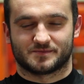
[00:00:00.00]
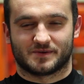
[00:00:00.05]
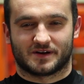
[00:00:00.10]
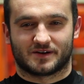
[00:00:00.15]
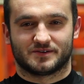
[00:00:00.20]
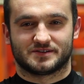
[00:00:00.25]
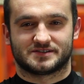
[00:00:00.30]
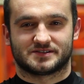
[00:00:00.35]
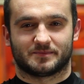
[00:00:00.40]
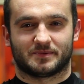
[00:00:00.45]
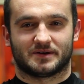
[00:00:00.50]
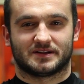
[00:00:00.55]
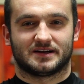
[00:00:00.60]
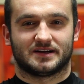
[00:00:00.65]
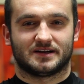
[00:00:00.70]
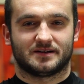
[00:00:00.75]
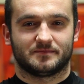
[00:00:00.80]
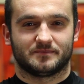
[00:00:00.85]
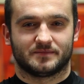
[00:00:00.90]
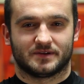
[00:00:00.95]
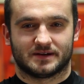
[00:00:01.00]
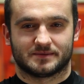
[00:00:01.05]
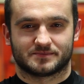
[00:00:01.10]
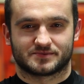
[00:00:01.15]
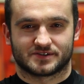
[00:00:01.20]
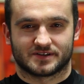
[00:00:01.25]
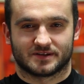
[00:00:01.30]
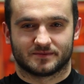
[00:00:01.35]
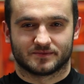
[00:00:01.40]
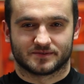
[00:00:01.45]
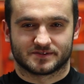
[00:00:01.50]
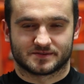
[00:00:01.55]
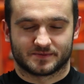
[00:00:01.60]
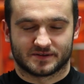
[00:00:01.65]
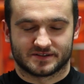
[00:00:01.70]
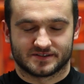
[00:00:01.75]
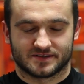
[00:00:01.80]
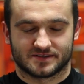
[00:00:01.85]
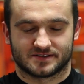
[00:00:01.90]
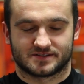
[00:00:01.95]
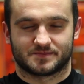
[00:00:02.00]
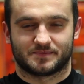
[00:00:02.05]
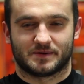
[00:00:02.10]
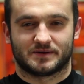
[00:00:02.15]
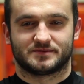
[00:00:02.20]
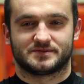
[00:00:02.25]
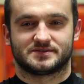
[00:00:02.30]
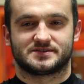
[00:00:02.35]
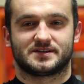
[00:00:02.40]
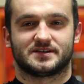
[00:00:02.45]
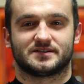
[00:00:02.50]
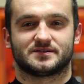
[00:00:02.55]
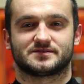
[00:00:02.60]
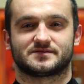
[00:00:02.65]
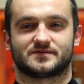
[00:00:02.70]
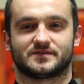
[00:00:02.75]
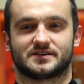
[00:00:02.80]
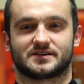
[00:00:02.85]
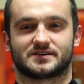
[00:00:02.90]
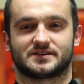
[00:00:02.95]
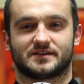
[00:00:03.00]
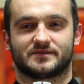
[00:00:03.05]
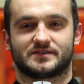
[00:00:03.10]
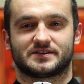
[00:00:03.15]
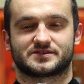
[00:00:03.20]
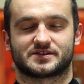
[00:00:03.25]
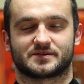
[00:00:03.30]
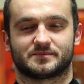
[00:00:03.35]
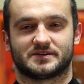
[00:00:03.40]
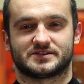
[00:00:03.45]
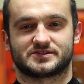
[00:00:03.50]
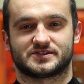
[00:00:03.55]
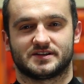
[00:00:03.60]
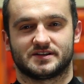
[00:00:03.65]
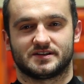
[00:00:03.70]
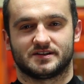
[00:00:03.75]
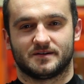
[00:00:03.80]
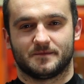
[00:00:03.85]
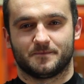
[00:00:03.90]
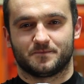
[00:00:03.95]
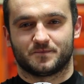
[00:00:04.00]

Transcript: 8 listopada miałem przyjemność spełnić jedno z swoich największych marzeń.